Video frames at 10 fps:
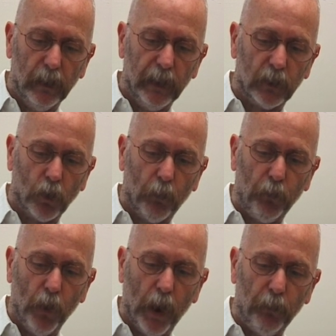et quand
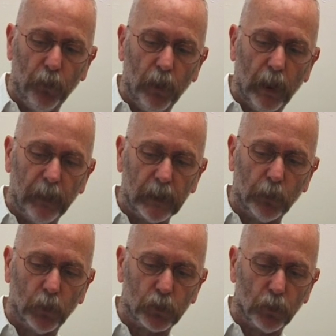peu à peu
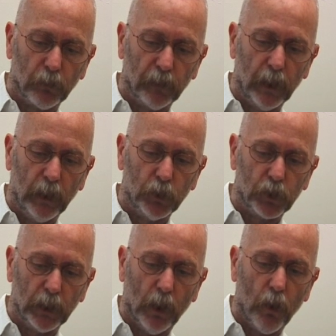l'apaisement survint, le
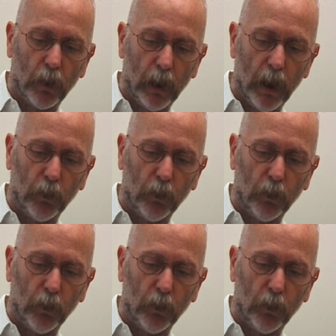chien orla,